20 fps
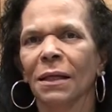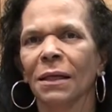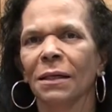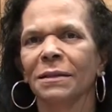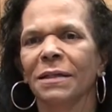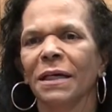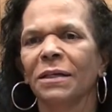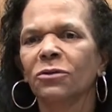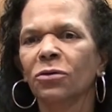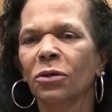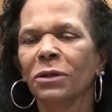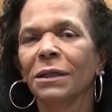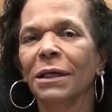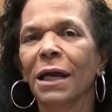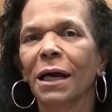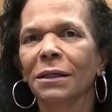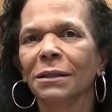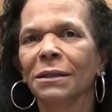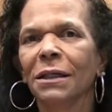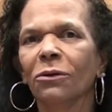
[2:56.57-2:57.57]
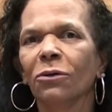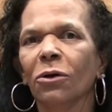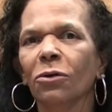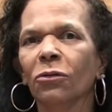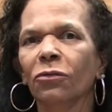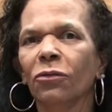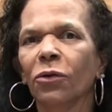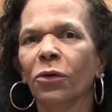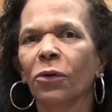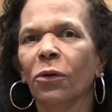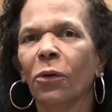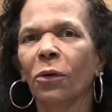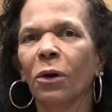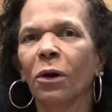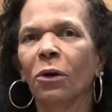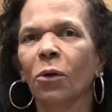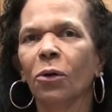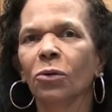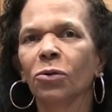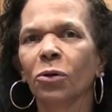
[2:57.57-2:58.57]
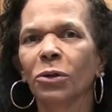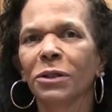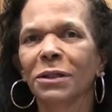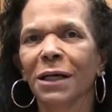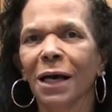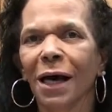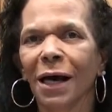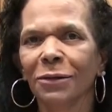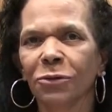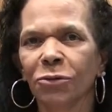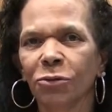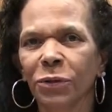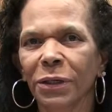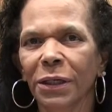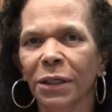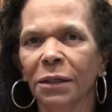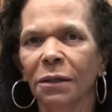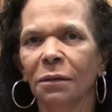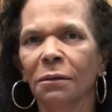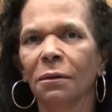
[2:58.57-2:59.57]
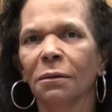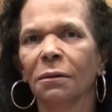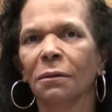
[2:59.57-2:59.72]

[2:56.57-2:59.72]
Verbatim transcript: Cette solidarité que nous venons encore de traduire